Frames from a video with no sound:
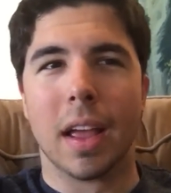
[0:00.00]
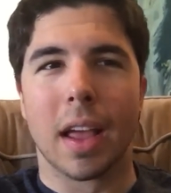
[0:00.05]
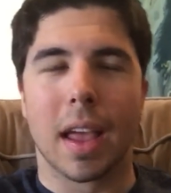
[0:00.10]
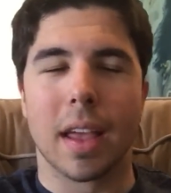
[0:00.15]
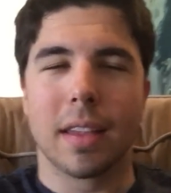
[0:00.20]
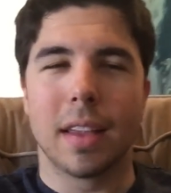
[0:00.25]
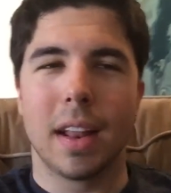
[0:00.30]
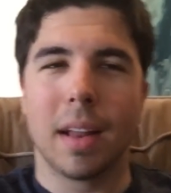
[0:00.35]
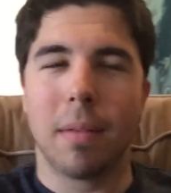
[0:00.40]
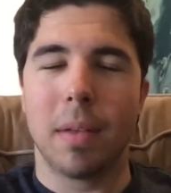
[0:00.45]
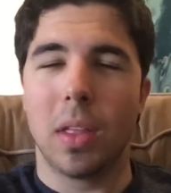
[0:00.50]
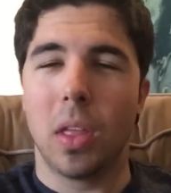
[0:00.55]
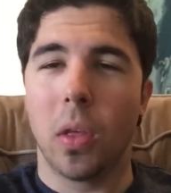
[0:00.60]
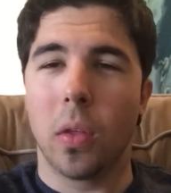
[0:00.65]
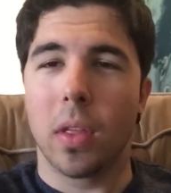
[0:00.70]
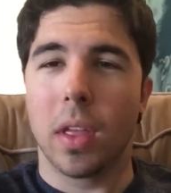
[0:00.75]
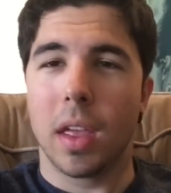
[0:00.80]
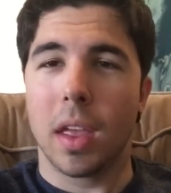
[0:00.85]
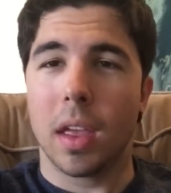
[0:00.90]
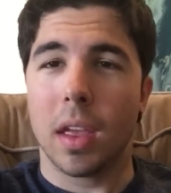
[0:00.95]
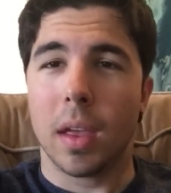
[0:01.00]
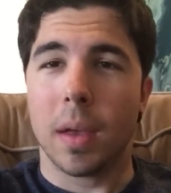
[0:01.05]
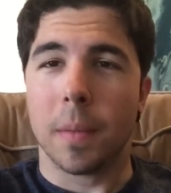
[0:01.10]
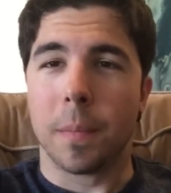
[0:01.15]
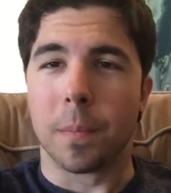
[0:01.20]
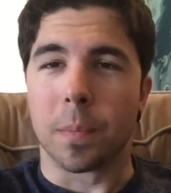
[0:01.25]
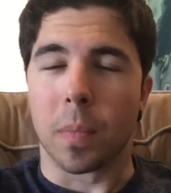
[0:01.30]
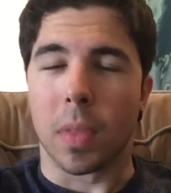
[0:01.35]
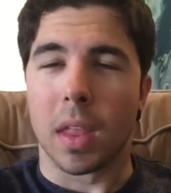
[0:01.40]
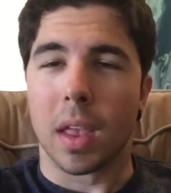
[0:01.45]
que es el vídeo de
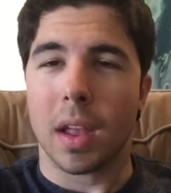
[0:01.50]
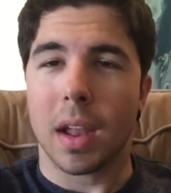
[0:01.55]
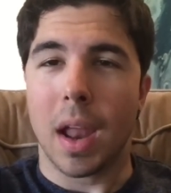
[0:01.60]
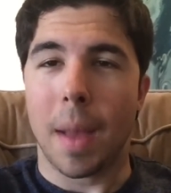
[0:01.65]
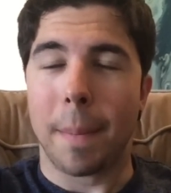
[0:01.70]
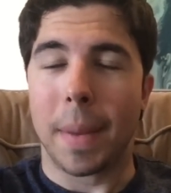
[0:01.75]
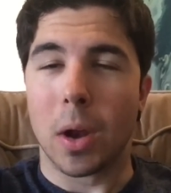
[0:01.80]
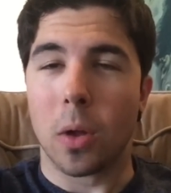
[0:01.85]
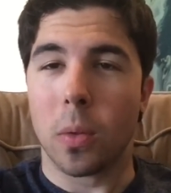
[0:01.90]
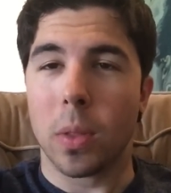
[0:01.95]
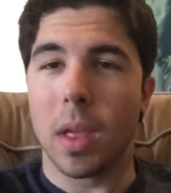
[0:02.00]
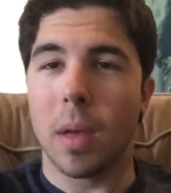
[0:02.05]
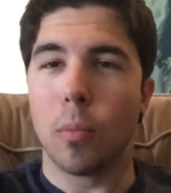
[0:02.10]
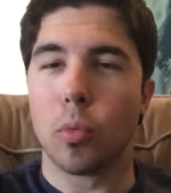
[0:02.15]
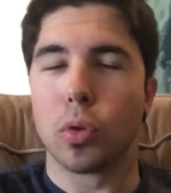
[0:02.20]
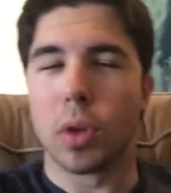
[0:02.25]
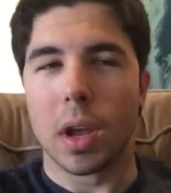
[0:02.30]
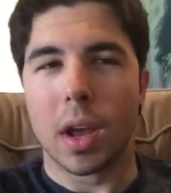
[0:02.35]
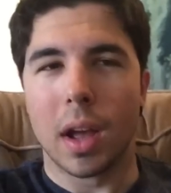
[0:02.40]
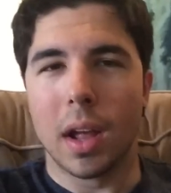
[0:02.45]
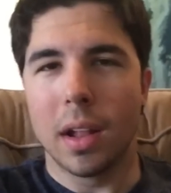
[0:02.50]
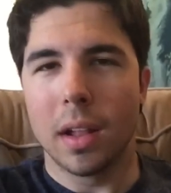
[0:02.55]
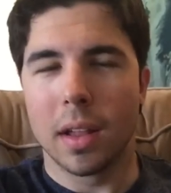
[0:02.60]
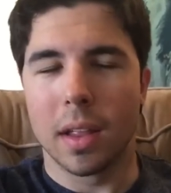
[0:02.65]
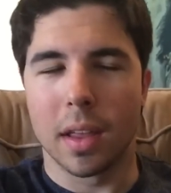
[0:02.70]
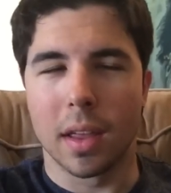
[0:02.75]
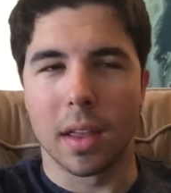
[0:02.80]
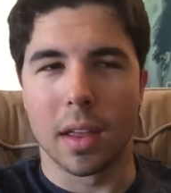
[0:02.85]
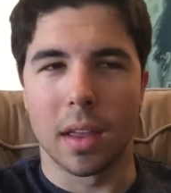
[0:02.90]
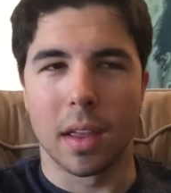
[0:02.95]
mm, la parodia musical
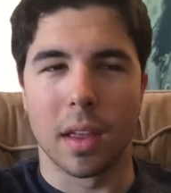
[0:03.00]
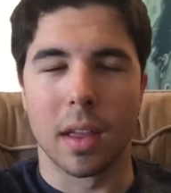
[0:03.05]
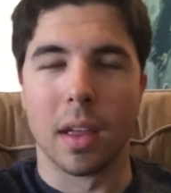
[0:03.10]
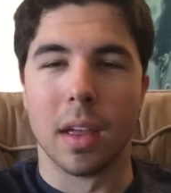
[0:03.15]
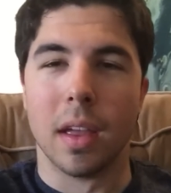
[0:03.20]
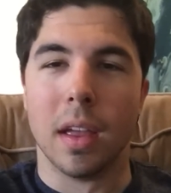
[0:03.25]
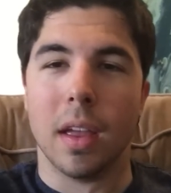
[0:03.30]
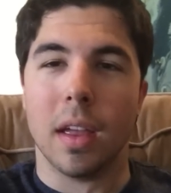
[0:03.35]
de,